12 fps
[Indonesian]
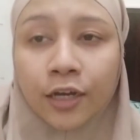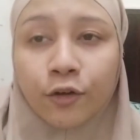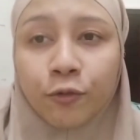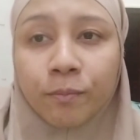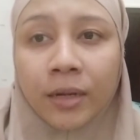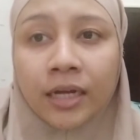Jangan
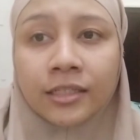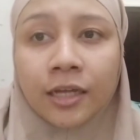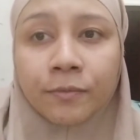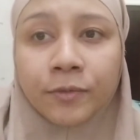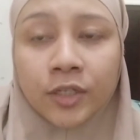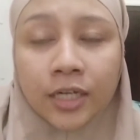lupa
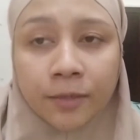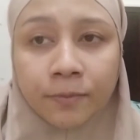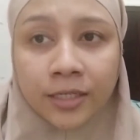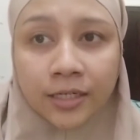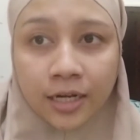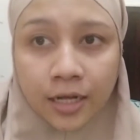
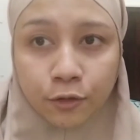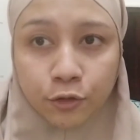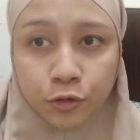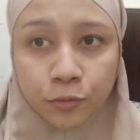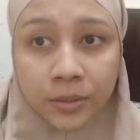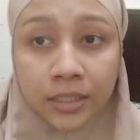subscribe channel
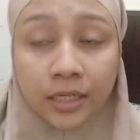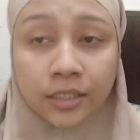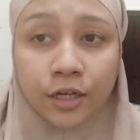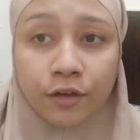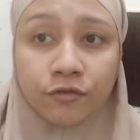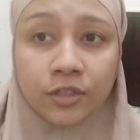aku Bintang
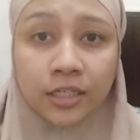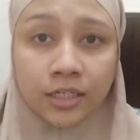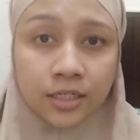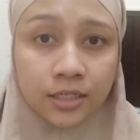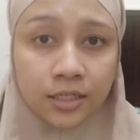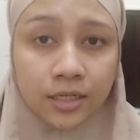JF
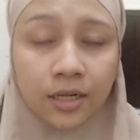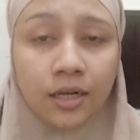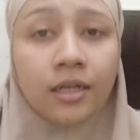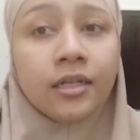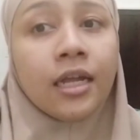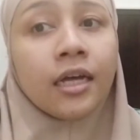
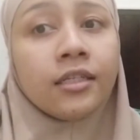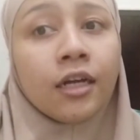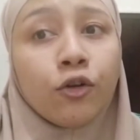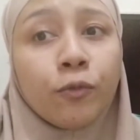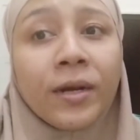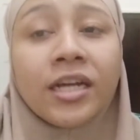Channel dan
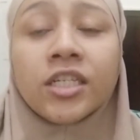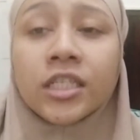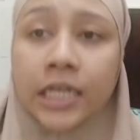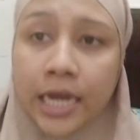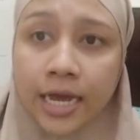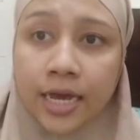jangan lupa
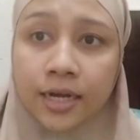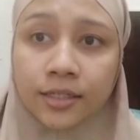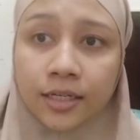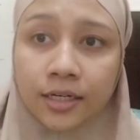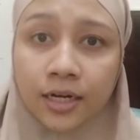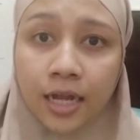share
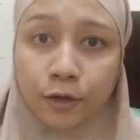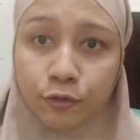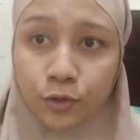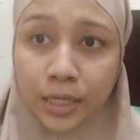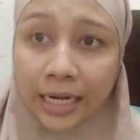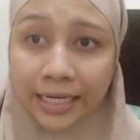channel
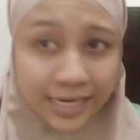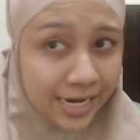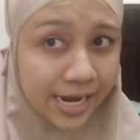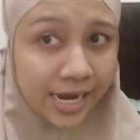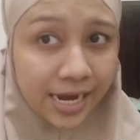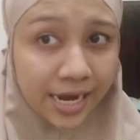aku yang
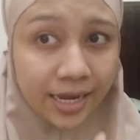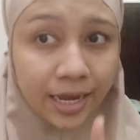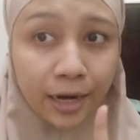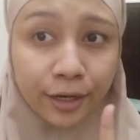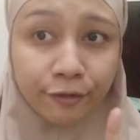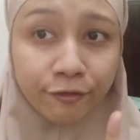ini,
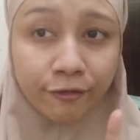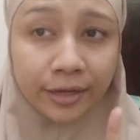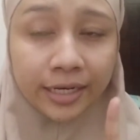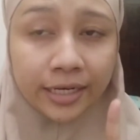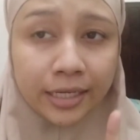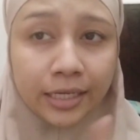yang
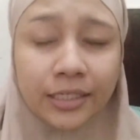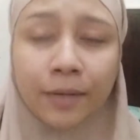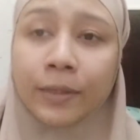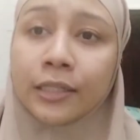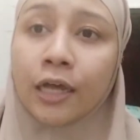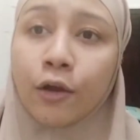giveaway ini
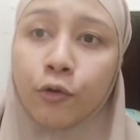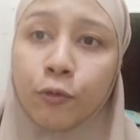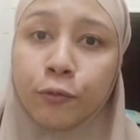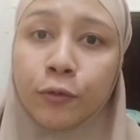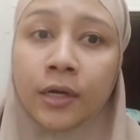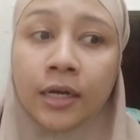siapa tahu